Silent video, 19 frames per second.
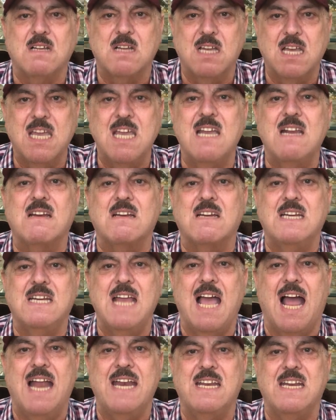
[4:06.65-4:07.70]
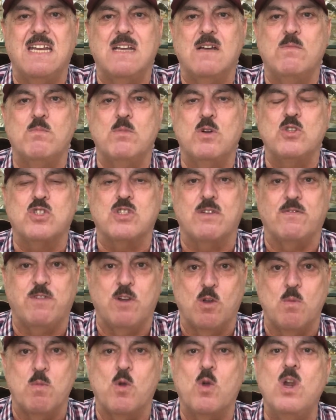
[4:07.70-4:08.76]
غير يعني منصف
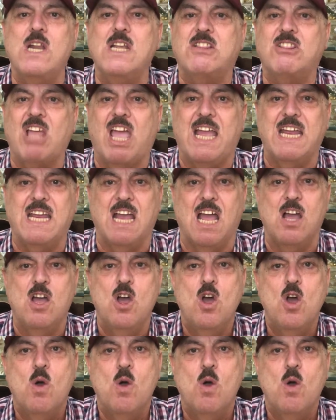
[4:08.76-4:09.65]
لكم كل التحية